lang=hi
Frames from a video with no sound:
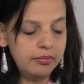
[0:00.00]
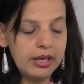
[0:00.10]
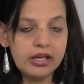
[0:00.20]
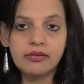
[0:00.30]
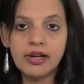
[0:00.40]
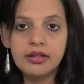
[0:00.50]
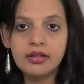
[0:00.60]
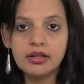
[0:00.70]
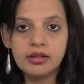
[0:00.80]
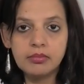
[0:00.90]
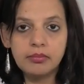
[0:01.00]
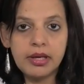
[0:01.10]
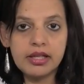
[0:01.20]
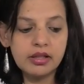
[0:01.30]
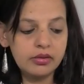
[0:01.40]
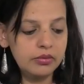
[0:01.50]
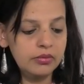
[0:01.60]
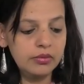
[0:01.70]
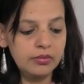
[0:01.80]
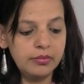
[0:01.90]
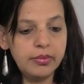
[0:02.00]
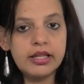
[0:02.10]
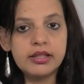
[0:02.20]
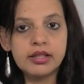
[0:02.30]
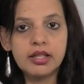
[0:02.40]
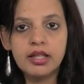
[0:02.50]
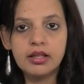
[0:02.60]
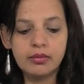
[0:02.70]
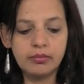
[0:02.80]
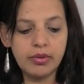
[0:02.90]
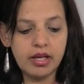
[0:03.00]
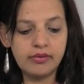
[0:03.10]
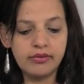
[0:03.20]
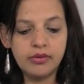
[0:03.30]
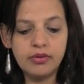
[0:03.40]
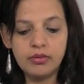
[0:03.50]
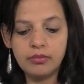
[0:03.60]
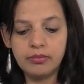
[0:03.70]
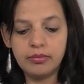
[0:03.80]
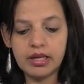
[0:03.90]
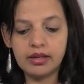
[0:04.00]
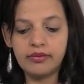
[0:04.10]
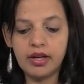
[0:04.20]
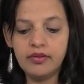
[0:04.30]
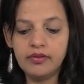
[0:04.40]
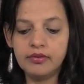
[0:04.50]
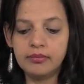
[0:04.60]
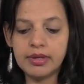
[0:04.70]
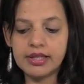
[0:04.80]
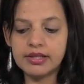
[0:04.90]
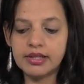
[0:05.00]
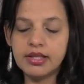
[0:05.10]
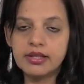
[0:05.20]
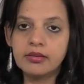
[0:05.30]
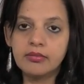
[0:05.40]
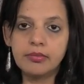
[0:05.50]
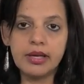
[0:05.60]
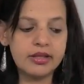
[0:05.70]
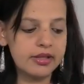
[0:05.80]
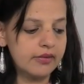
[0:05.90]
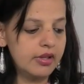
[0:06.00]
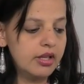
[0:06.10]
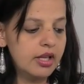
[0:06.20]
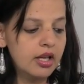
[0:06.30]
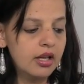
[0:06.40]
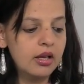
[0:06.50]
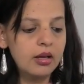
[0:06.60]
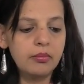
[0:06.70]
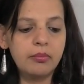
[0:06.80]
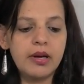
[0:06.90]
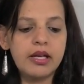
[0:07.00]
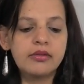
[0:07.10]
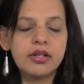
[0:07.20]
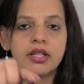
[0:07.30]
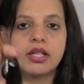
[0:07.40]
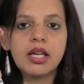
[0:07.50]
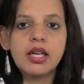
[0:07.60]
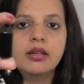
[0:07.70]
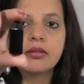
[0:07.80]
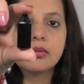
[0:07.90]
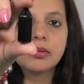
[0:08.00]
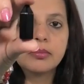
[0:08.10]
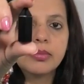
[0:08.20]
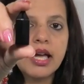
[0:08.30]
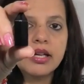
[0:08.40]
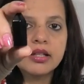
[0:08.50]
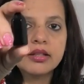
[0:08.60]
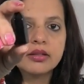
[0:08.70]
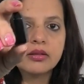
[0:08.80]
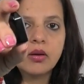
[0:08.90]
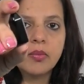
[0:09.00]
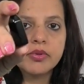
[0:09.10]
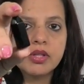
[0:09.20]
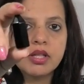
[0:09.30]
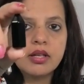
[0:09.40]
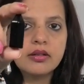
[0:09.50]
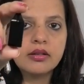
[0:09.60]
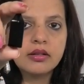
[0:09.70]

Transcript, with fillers: पाइल वन पाइल टू पाइल थ्री पाइल फोर पाइल फाइव पाइल सिक्स पाइल सेवन पाइल वन ये है ब्लैक ऑप्सिडियन